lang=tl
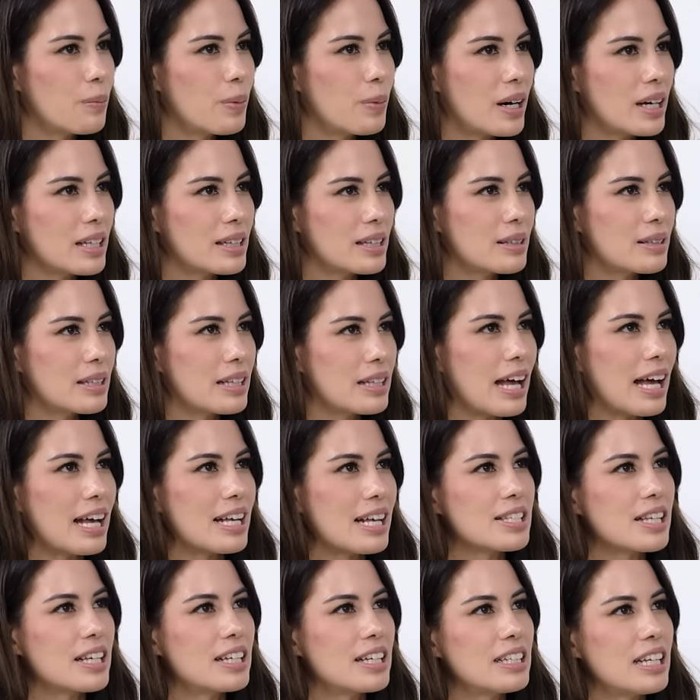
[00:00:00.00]
But
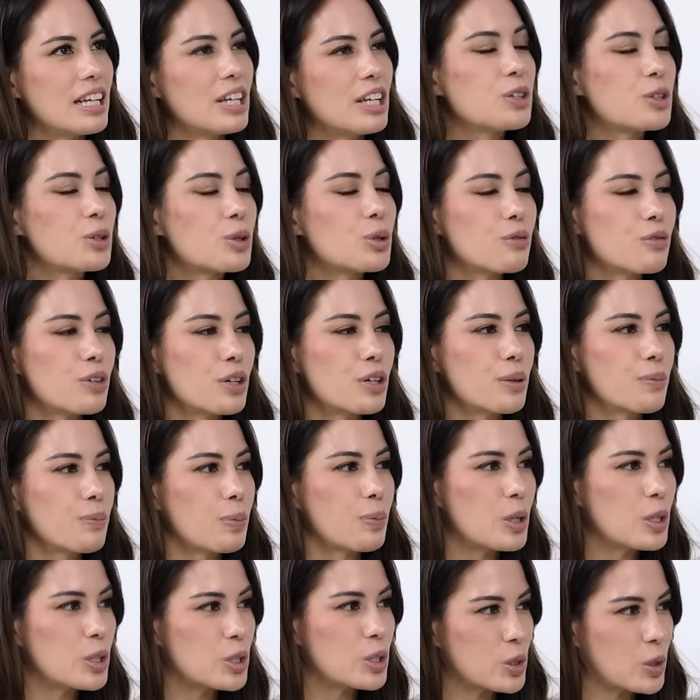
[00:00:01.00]
as an
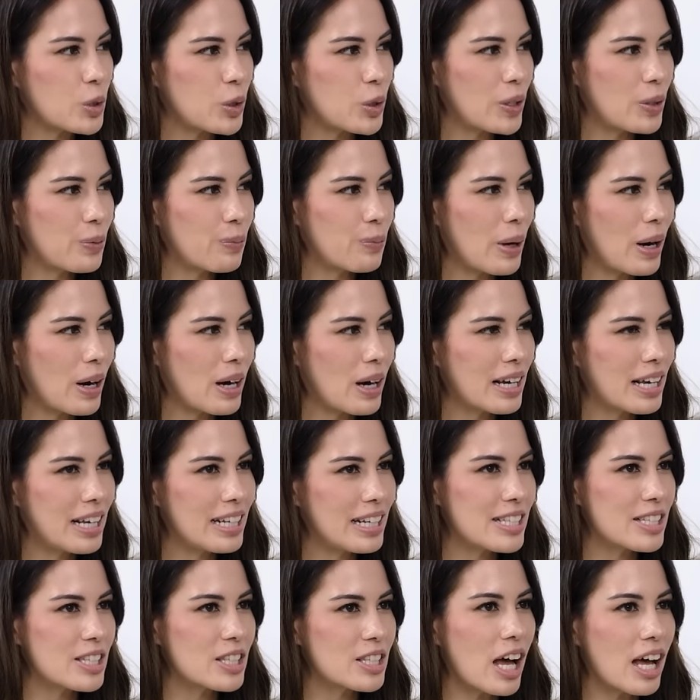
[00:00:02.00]
introvert person, parang
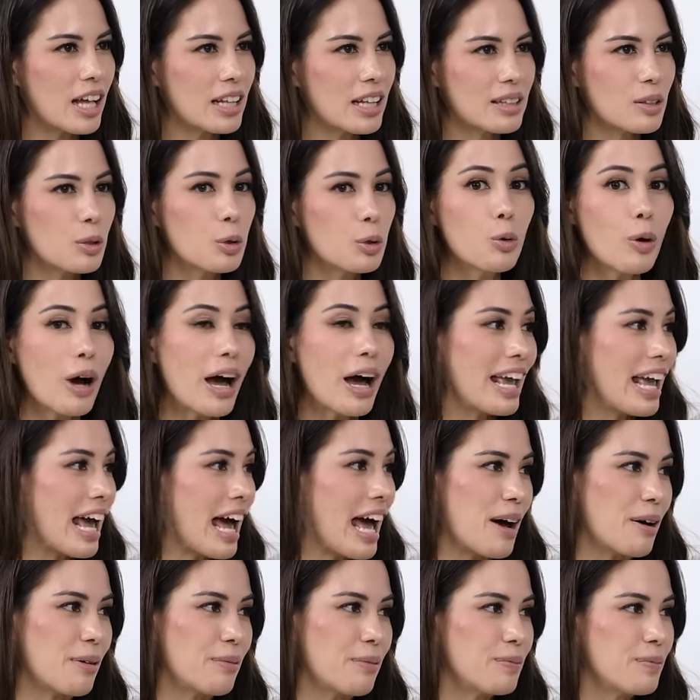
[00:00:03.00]
it's not who I
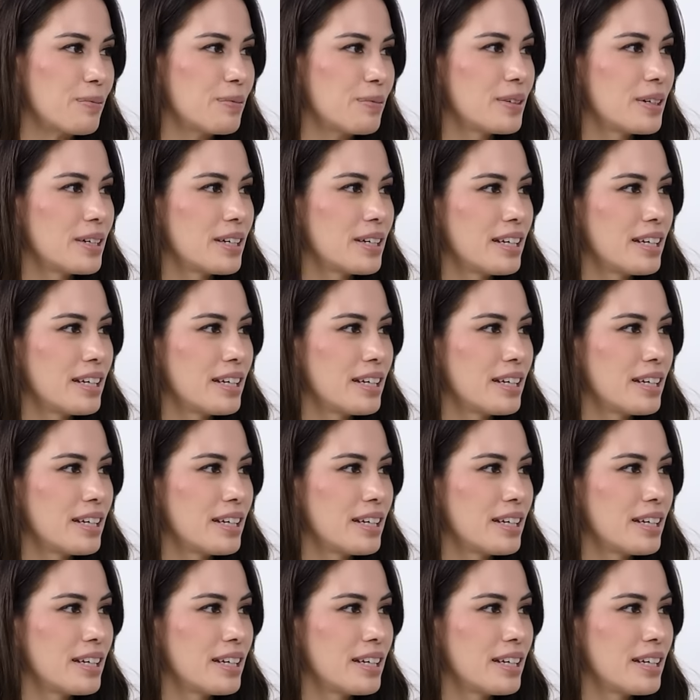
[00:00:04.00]
am.